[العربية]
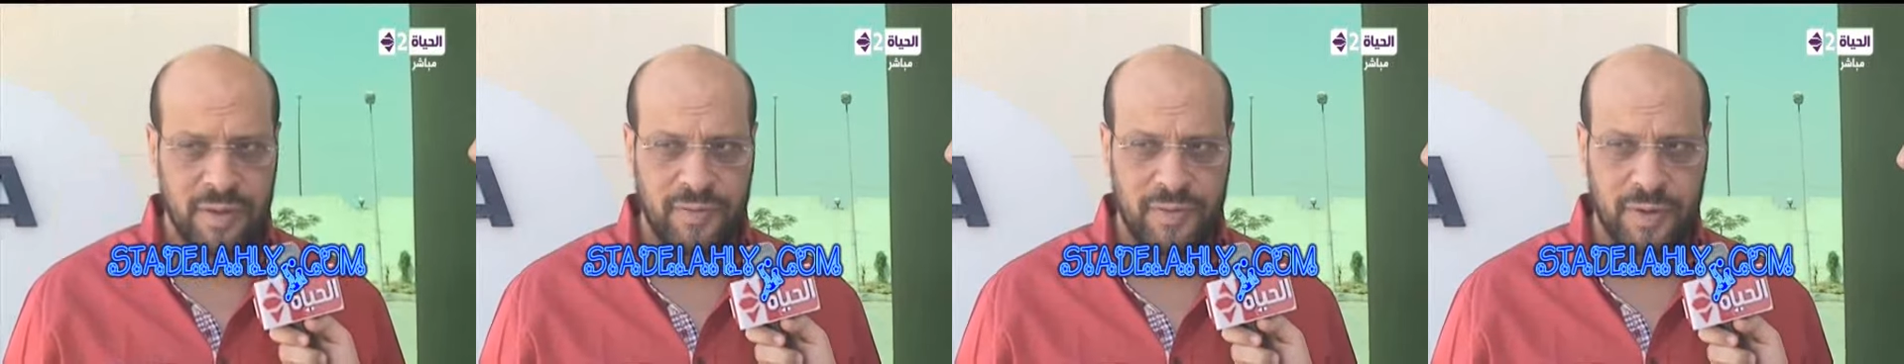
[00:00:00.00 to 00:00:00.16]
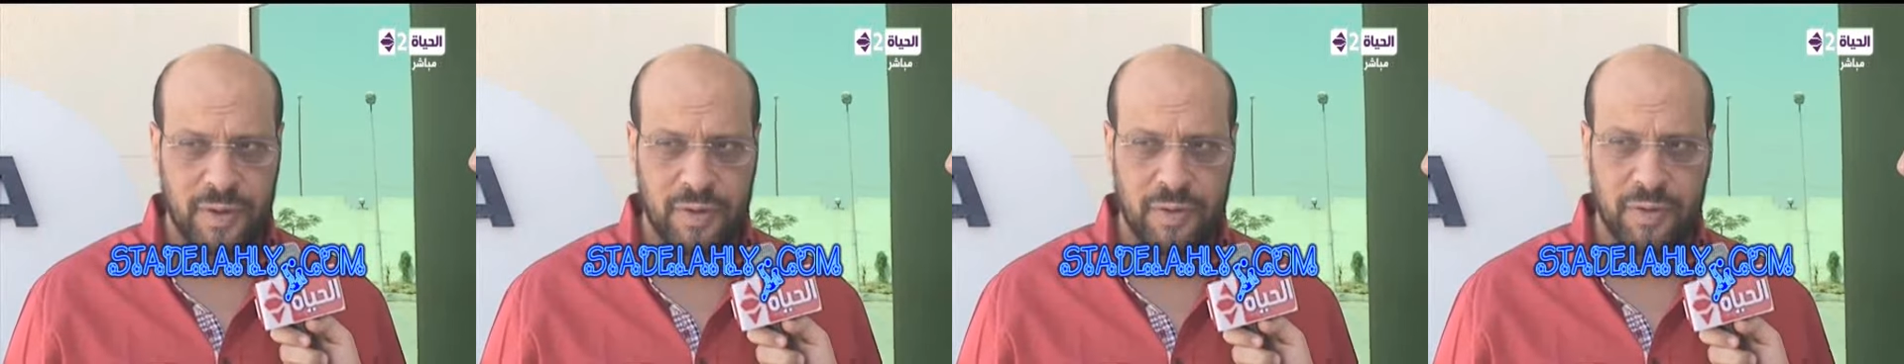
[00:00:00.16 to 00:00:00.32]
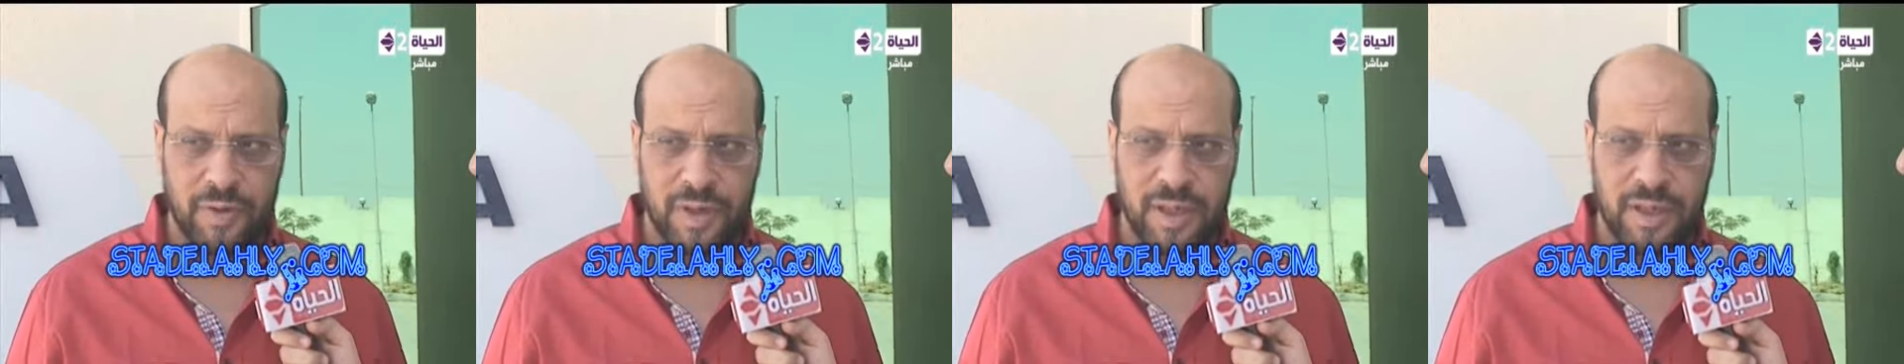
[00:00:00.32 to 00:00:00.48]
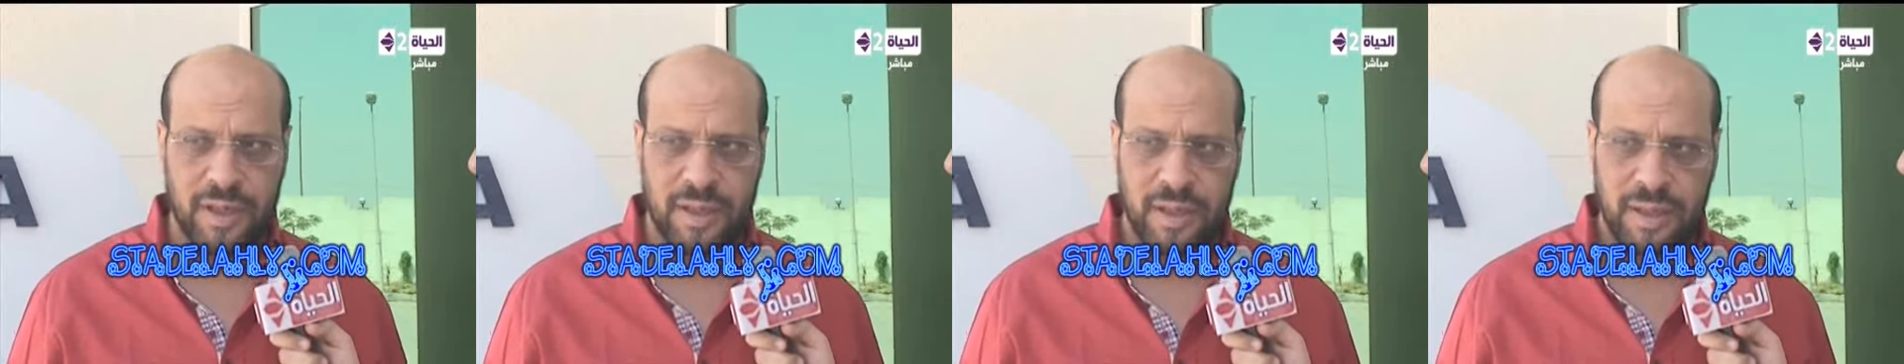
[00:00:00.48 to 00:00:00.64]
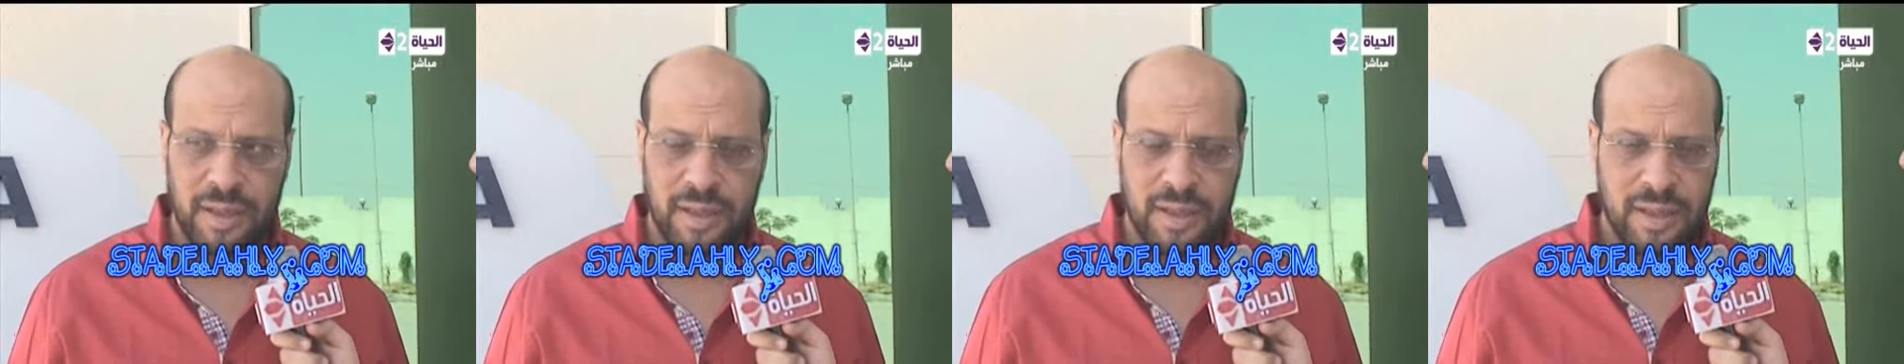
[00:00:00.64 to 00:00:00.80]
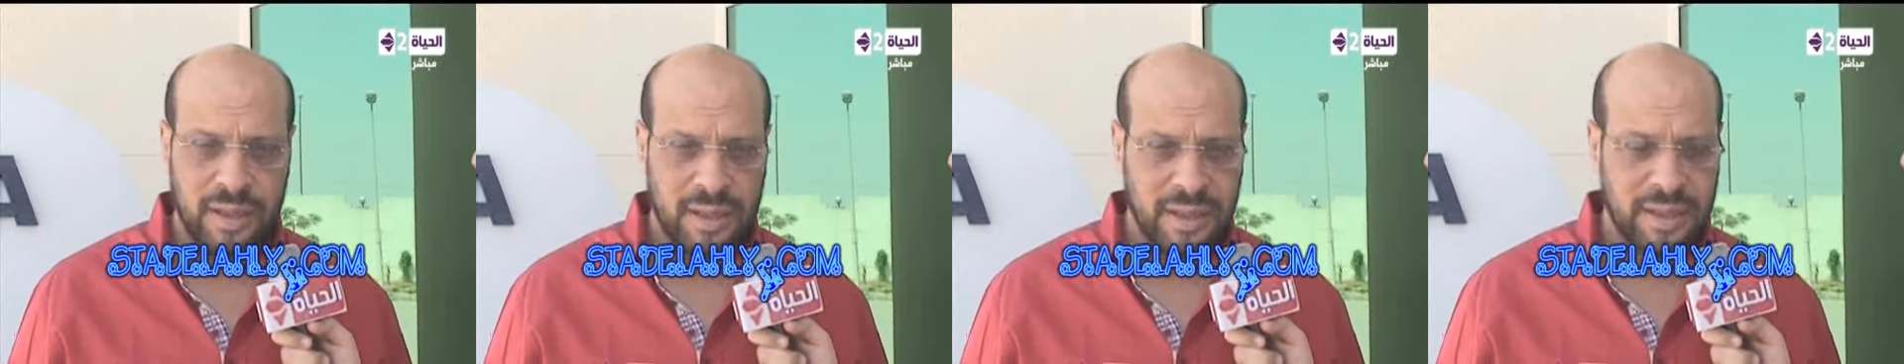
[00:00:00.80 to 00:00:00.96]
في الجونه
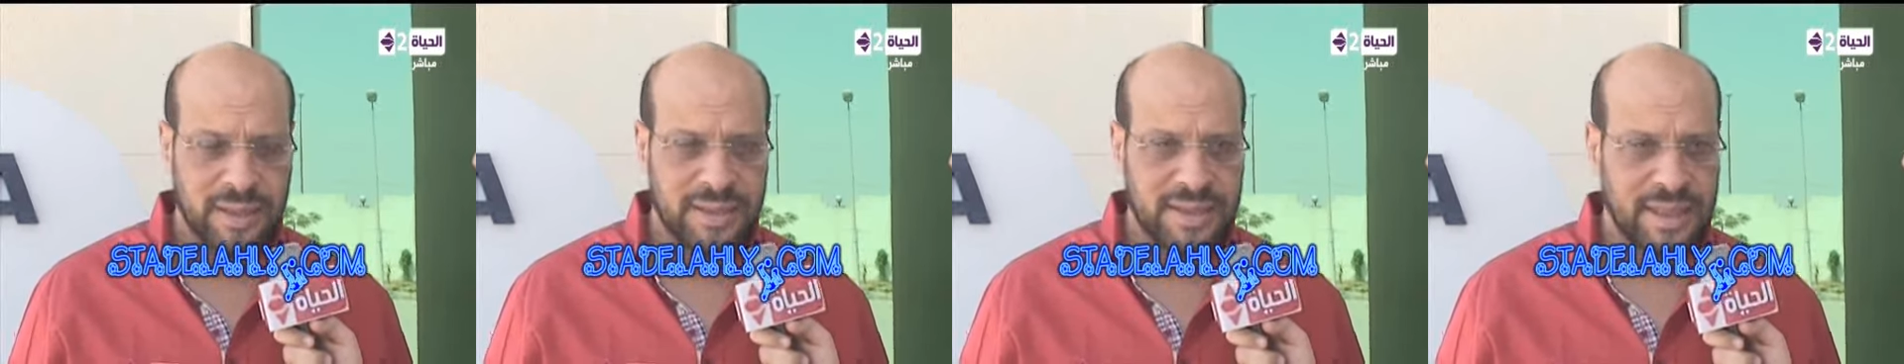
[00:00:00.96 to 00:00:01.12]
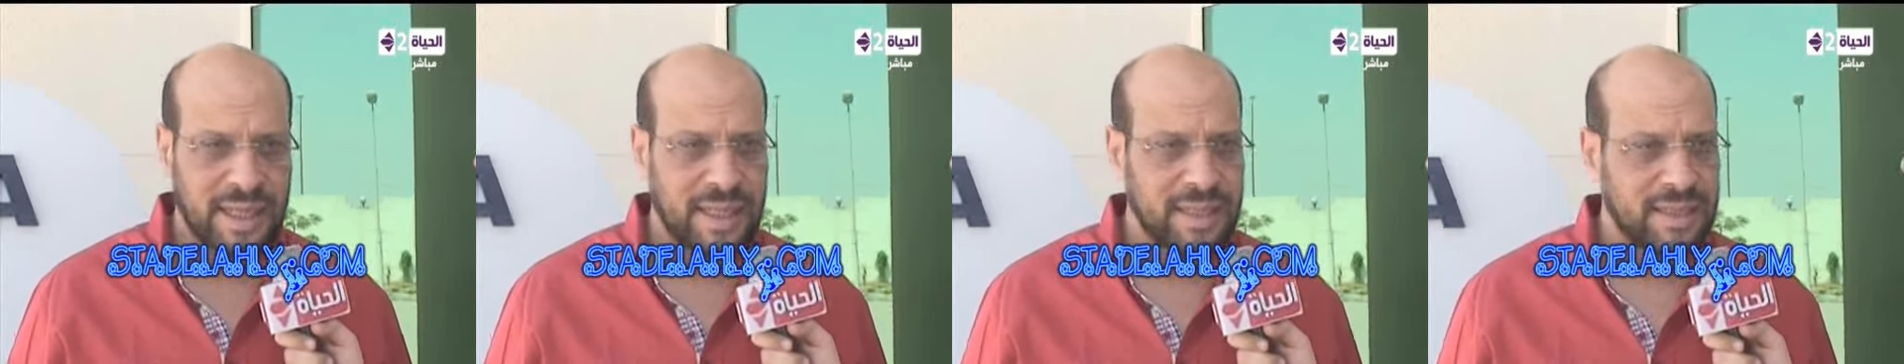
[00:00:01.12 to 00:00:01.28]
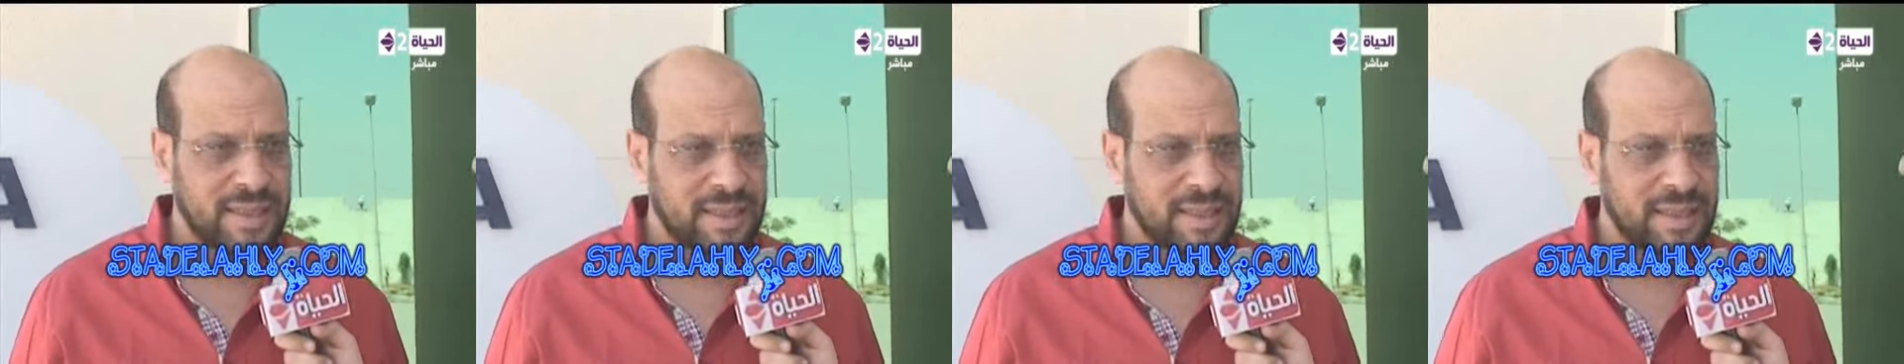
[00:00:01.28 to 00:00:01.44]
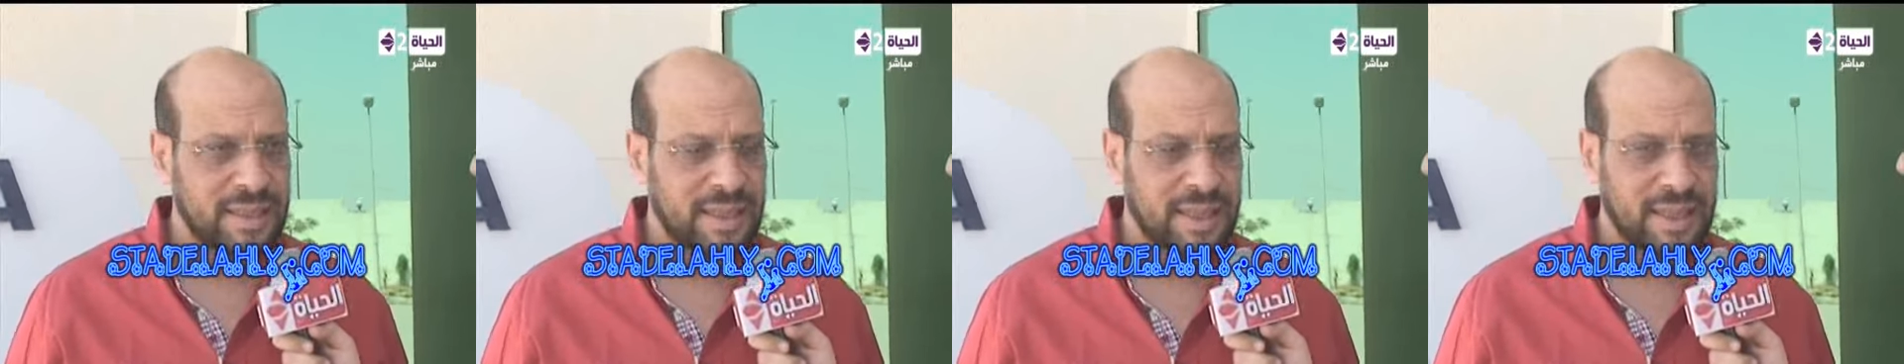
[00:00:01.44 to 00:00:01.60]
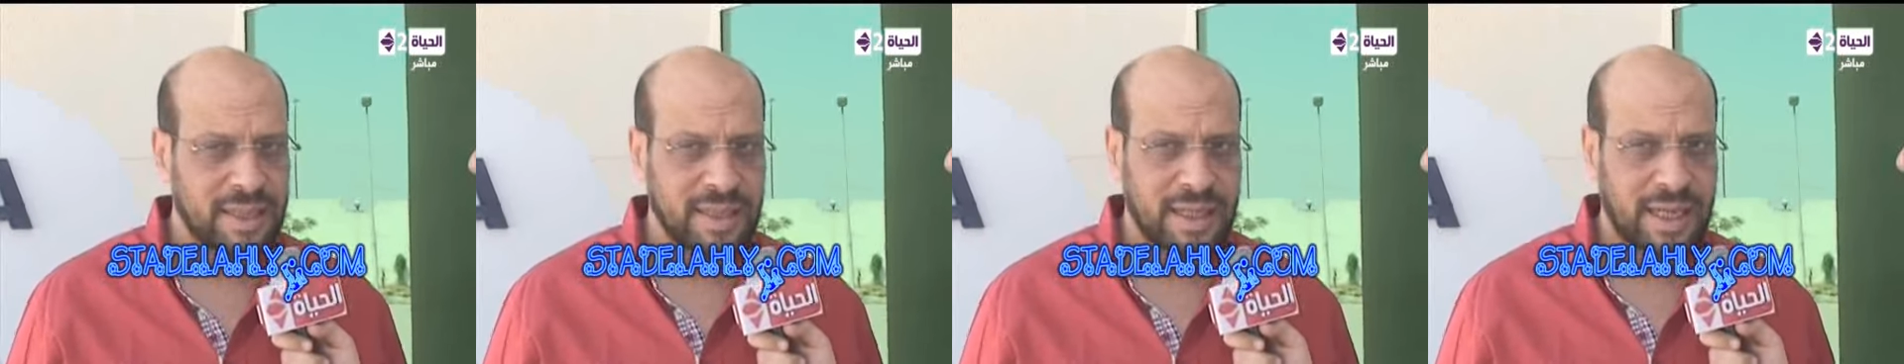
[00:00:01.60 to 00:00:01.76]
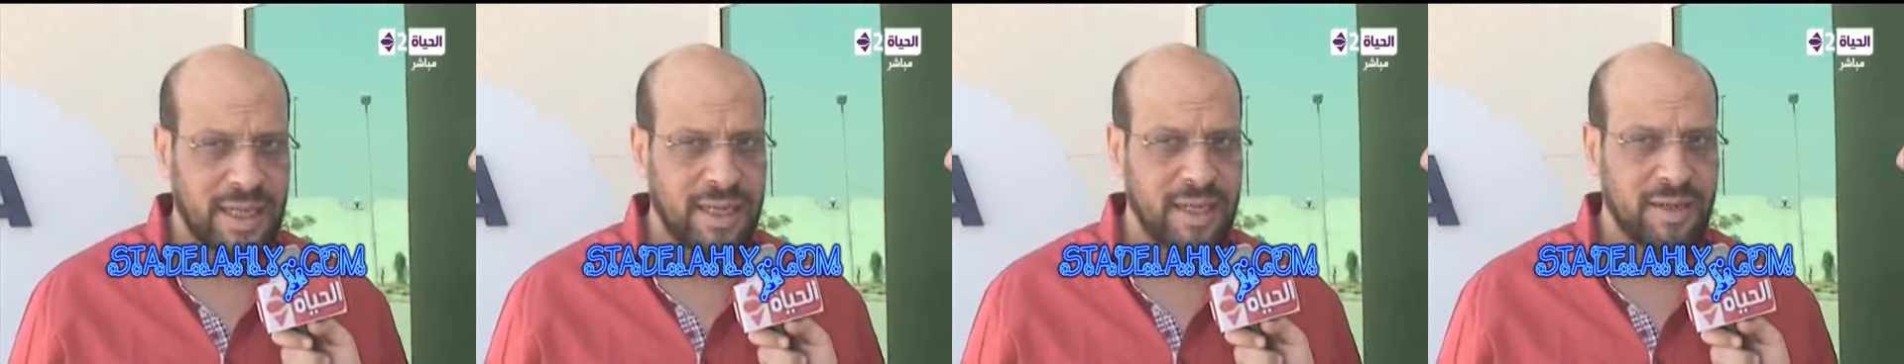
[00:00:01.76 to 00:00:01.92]
ساعد كتير
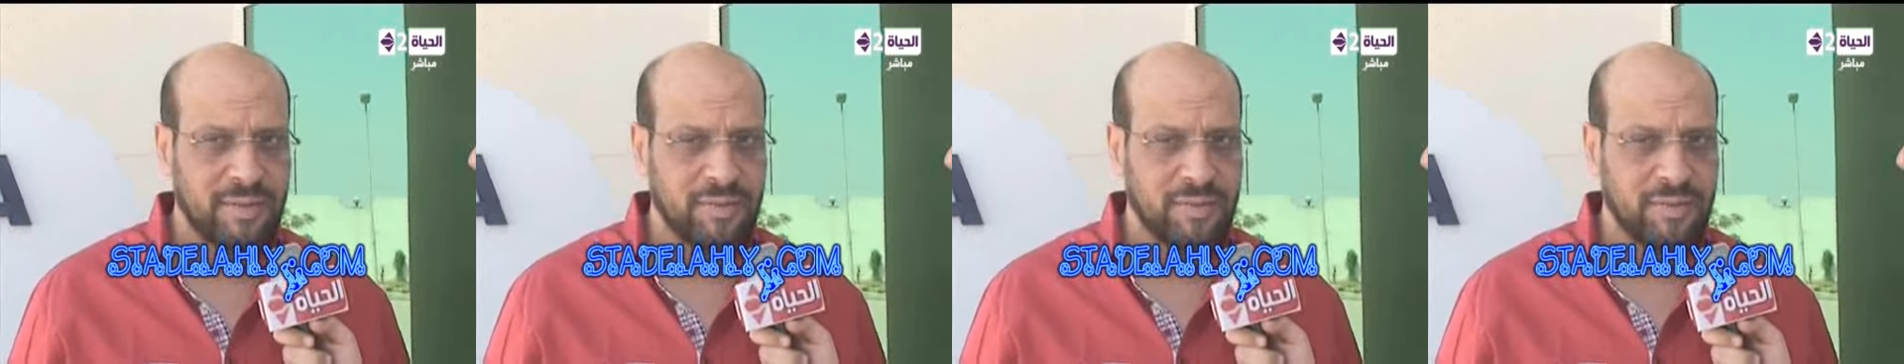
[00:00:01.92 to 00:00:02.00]
على حل